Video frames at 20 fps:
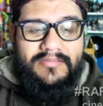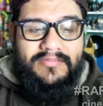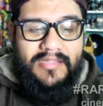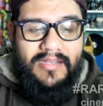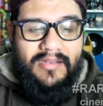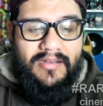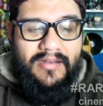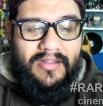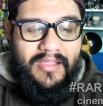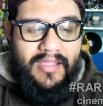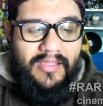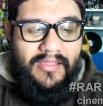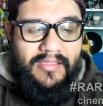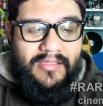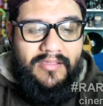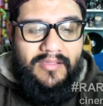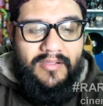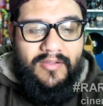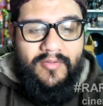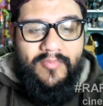sale a la
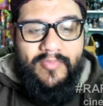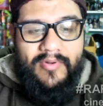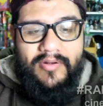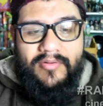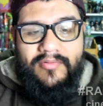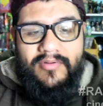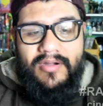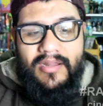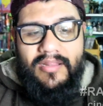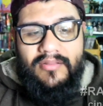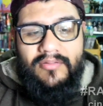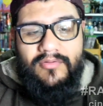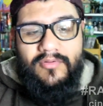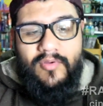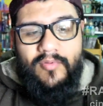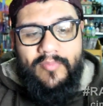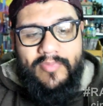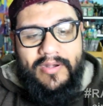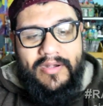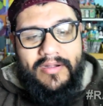calle a comprar un radio,
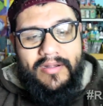compra el